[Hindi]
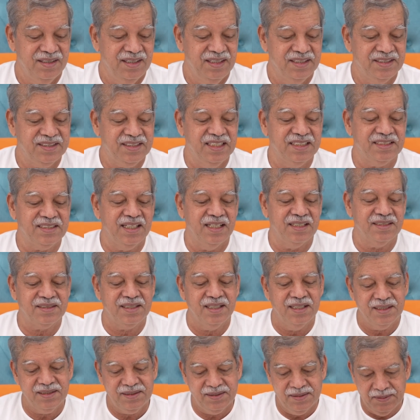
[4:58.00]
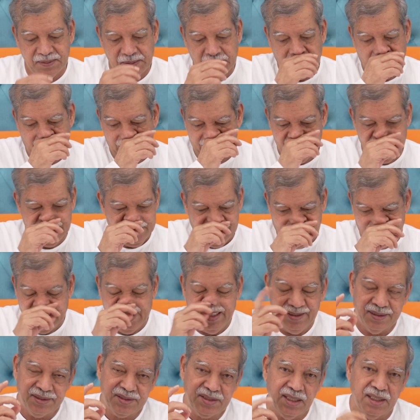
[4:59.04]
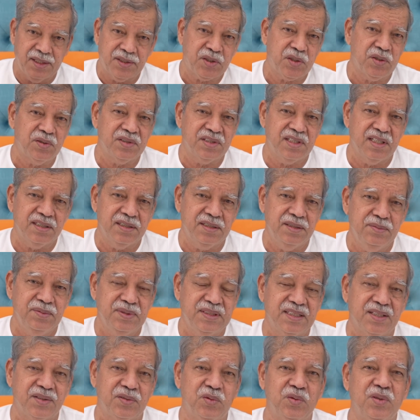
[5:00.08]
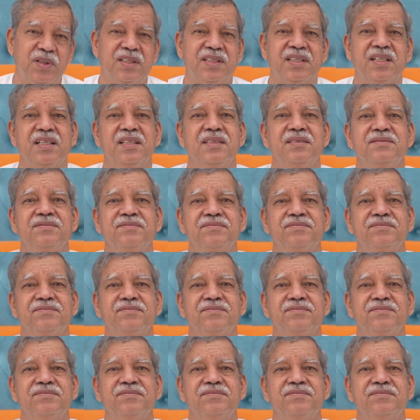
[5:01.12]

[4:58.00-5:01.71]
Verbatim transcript: इसके साथ साथ सहिष्णुता की भी ज़रूरत है